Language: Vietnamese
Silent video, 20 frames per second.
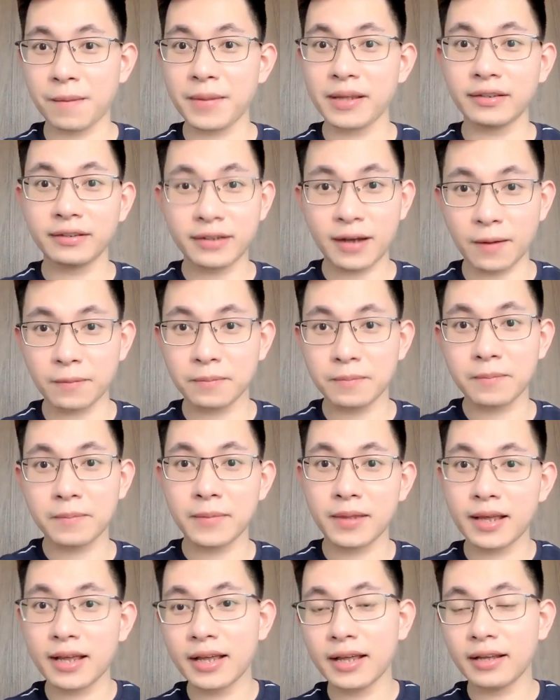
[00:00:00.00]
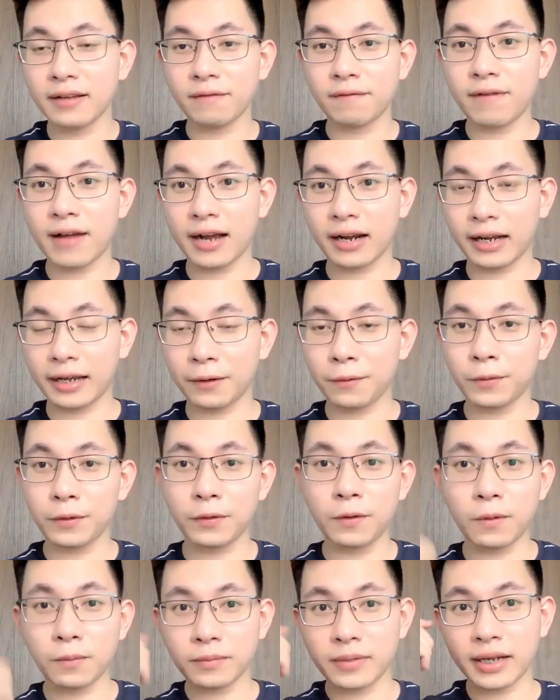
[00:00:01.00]
bên trong và cái cuối
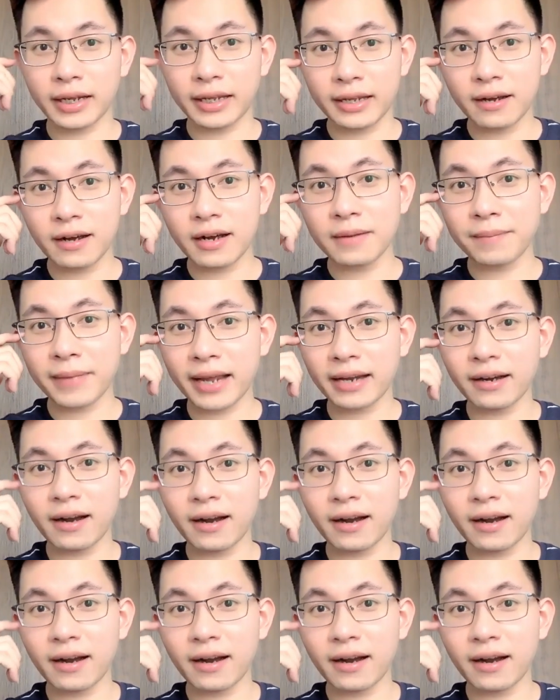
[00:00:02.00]
cùng thì cái hơi men